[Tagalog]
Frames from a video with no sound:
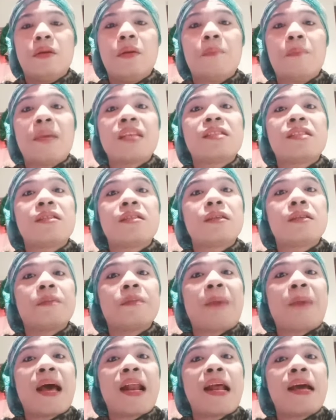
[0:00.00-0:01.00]
mas
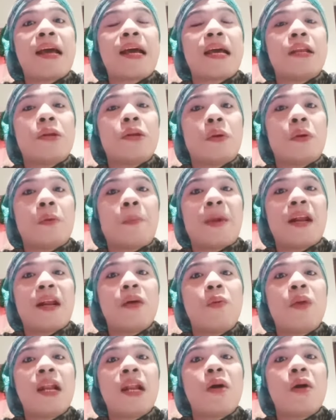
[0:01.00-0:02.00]
parang ano, parang
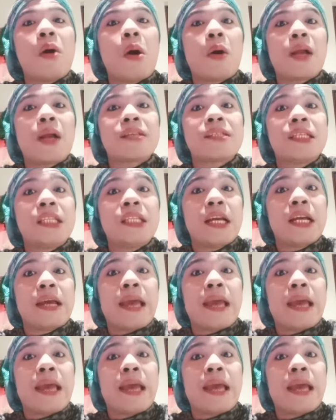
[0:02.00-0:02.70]
walang oras na